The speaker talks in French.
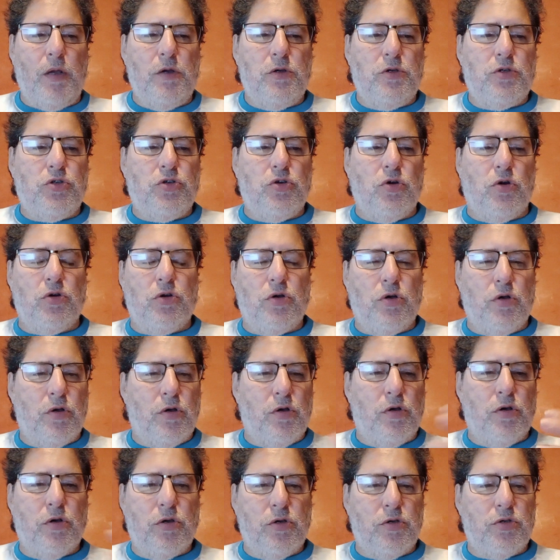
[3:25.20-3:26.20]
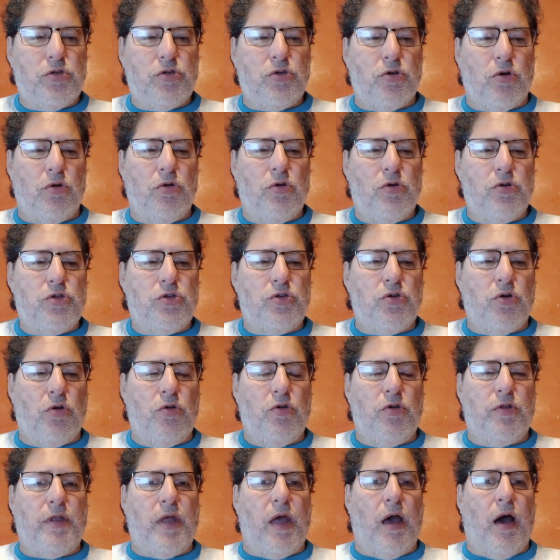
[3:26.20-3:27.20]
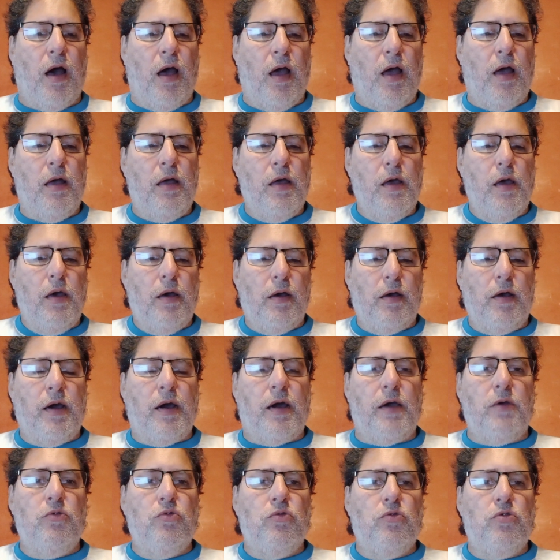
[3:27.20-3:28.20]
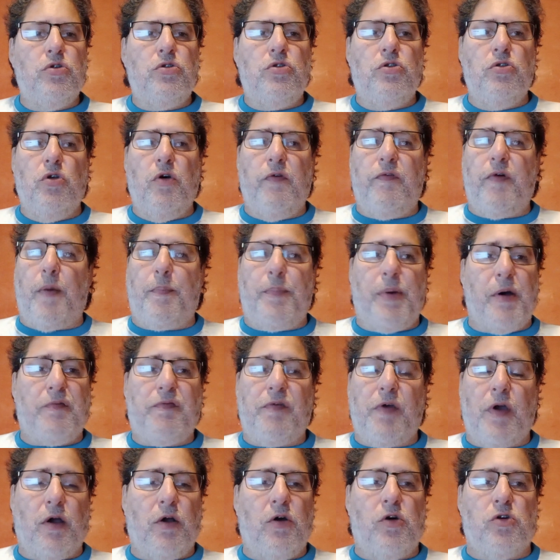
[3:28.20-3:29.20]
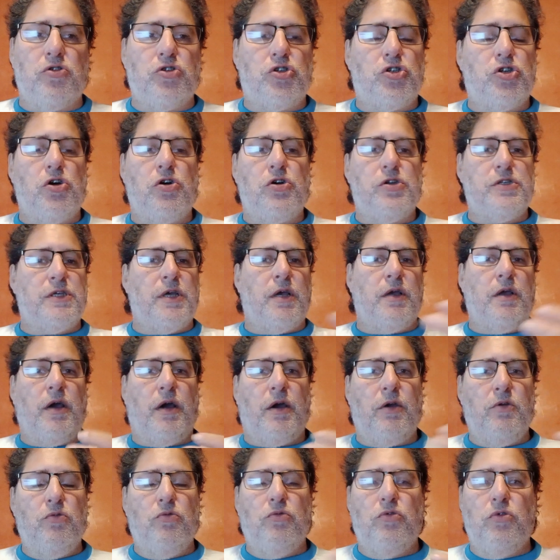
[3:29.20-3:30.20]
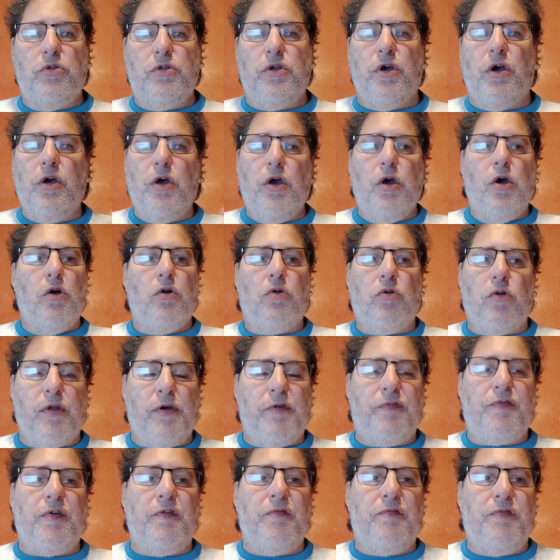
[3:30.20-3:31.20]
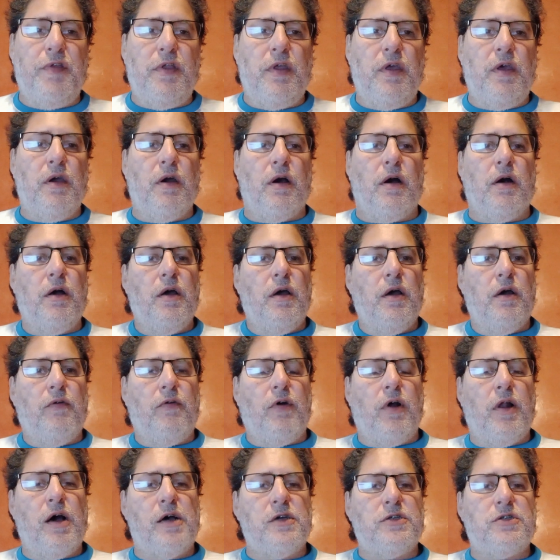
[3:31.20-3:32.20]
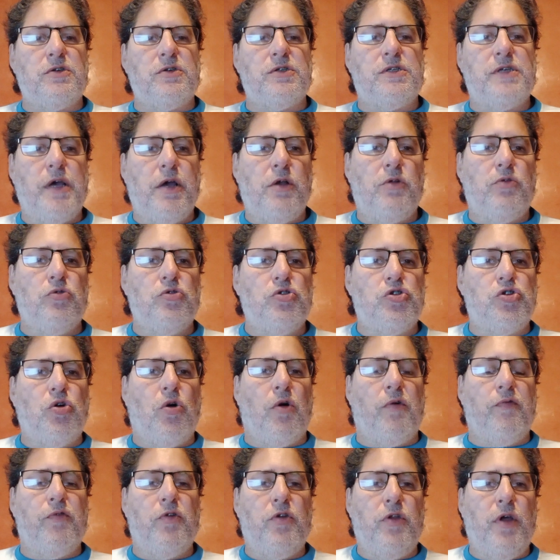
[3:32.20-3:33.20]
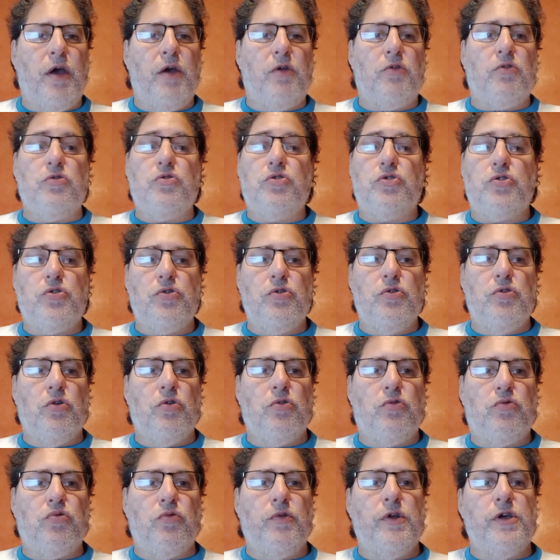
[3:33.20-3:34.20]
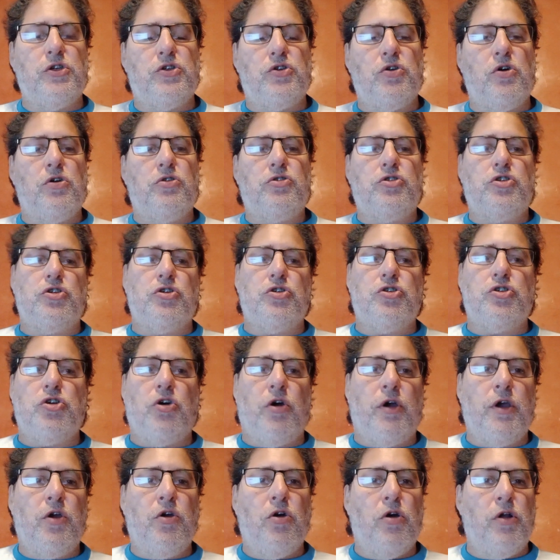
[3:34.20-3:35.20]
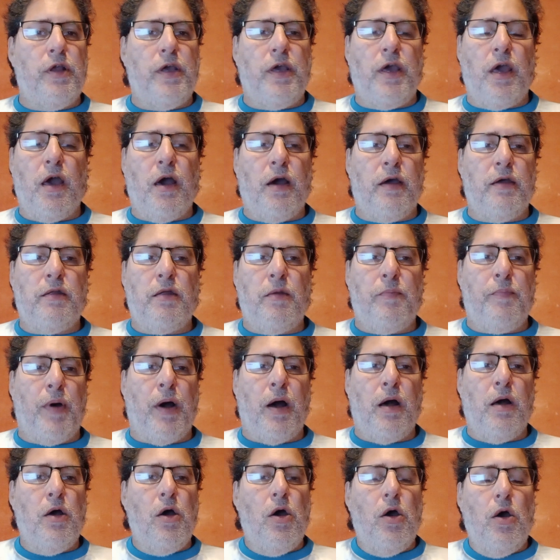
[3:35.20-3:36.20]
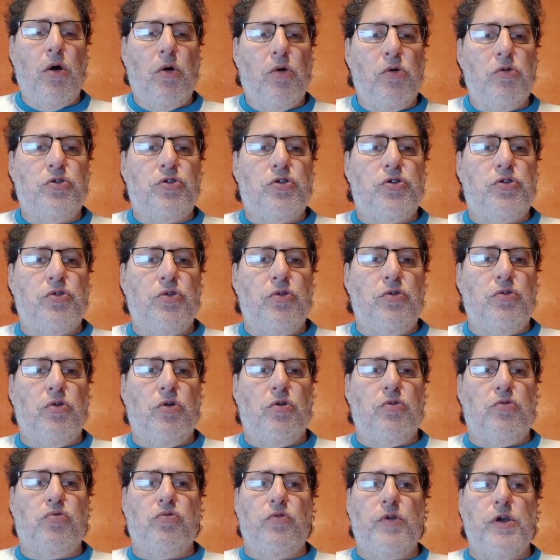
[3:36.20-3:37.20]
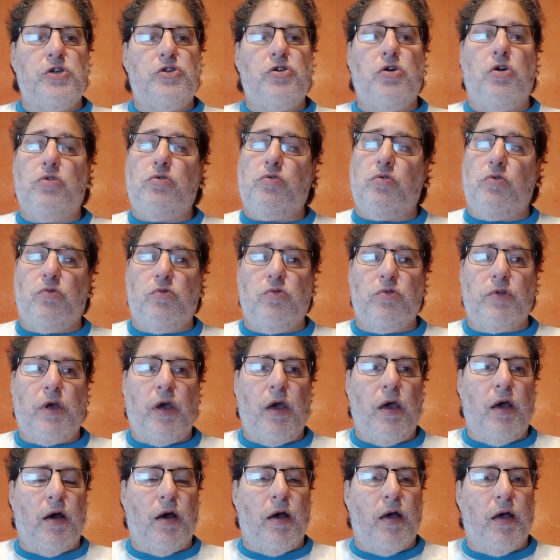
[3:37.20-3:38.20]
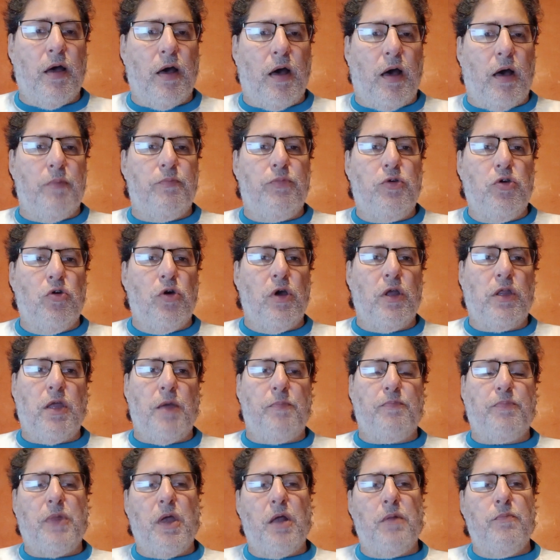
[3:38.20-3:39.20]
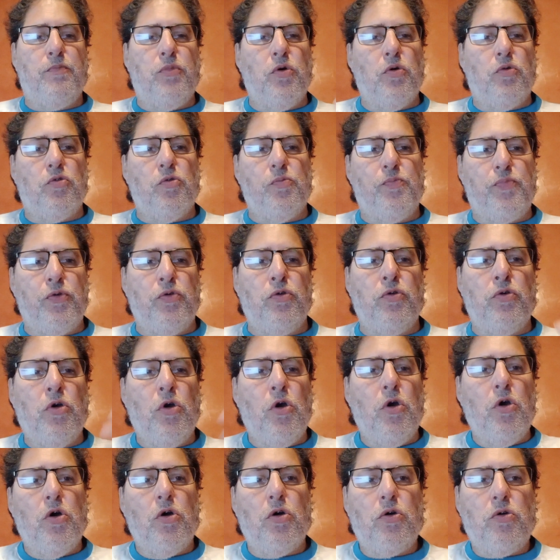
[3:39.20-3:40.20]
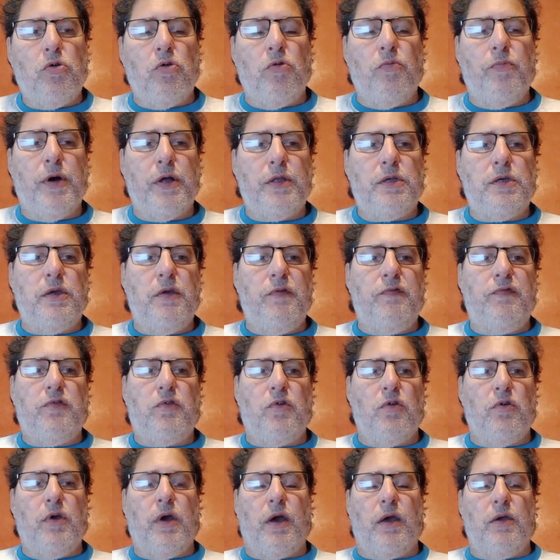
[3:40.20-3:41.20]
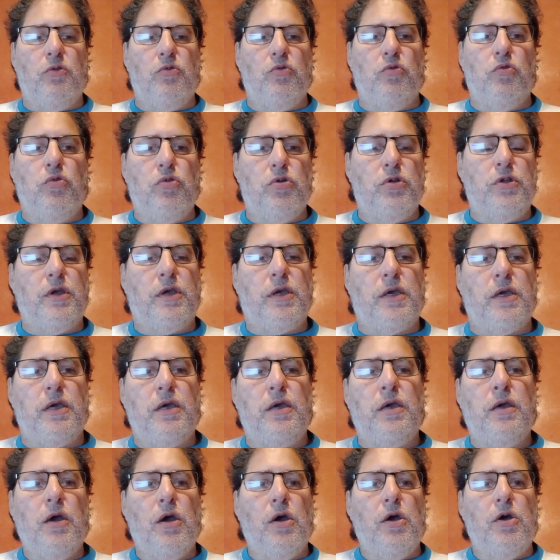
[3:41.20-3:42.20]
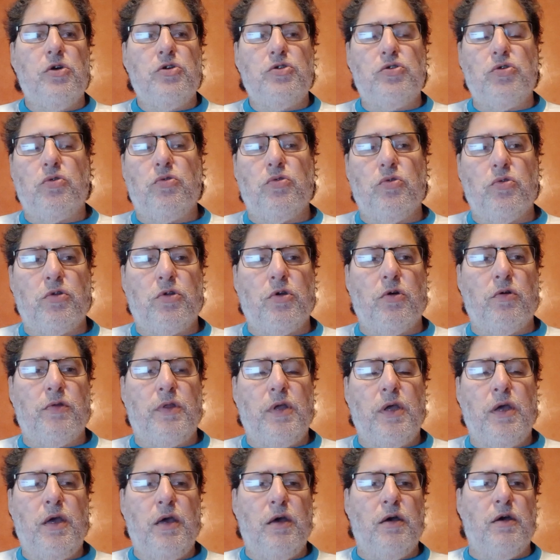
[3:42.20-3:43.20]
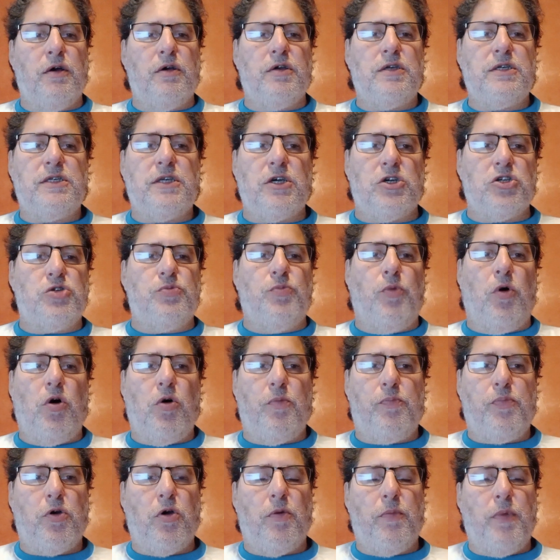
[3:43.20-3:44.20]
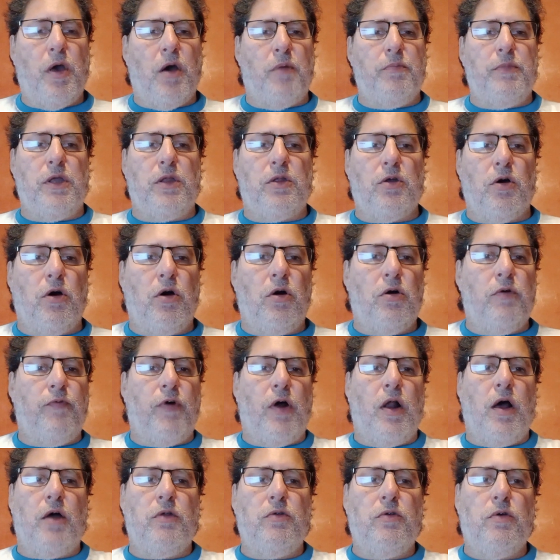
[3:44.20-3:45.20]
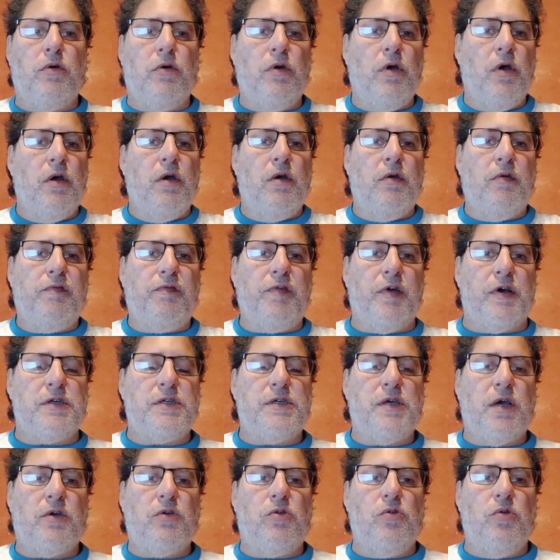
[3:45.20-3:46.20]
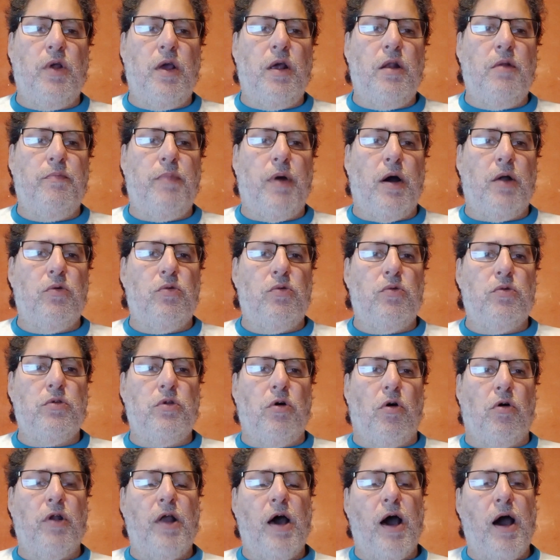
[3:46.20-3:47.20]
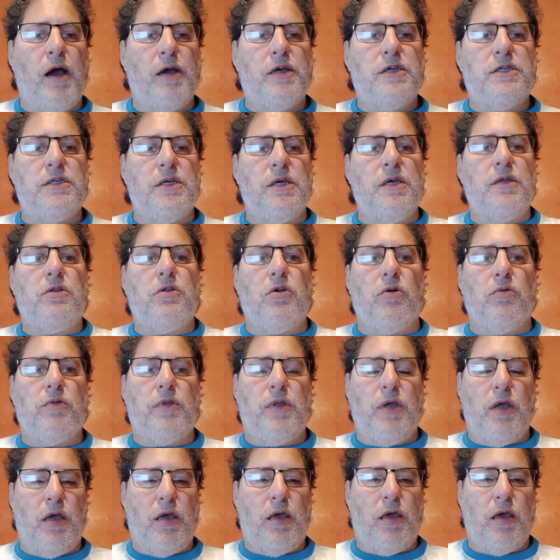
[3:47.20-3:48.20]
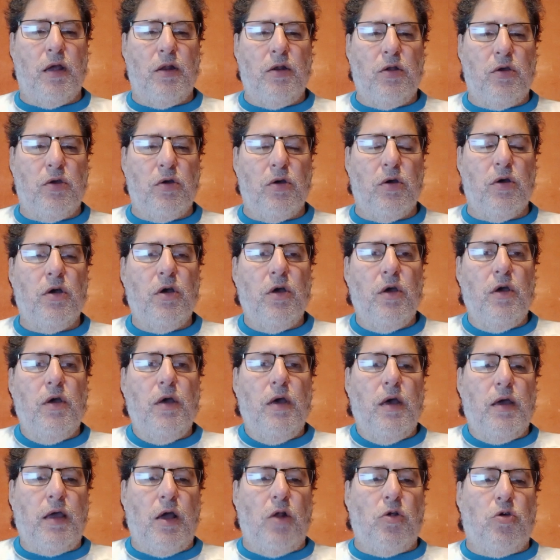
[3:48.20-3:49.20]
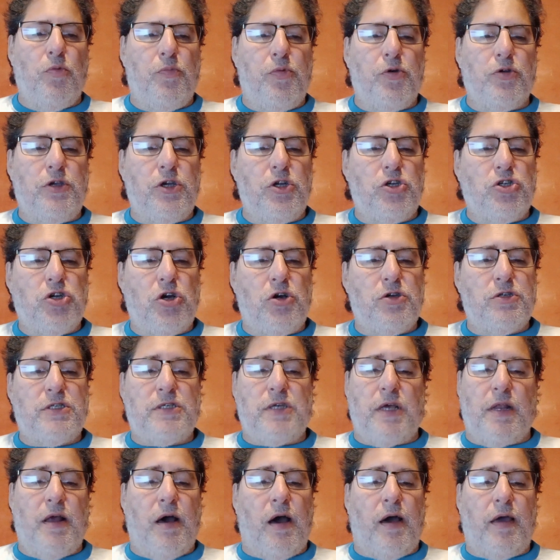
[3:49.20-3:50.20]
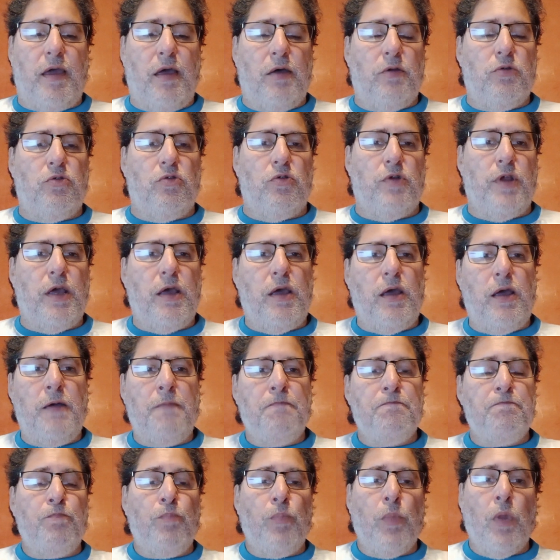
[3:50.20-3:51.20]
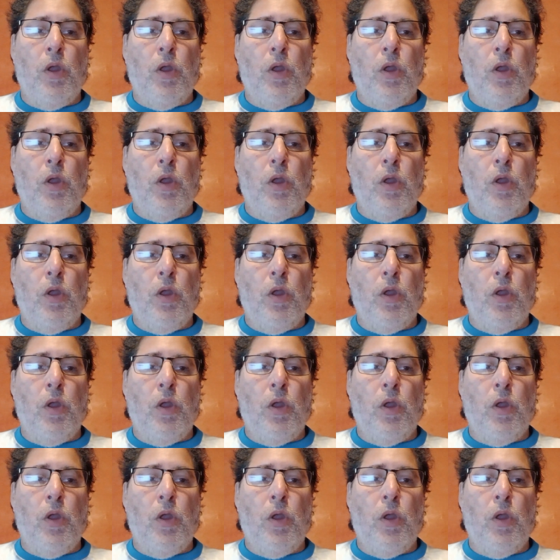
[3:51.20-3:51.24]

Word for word: sur, euh, sur, le, terrain. Greenwood ne va pas faire grand-chose. Hein. Greenwood, qu'on a fait venir, voilà, censé être le joueur vedette au-dessus de tous les autres. Je, rigole, hier, il n'était pas au-dessus de tous les autres. Au contraire, hein. Rabiot était peut-être beaucoup plus combative que Greenwood, qui se contentait euh, sagement en première mi-temps, de faire circuler le ballon dans l'axe et tenter quelques, quelques petites choses. Ça n'a rien donné.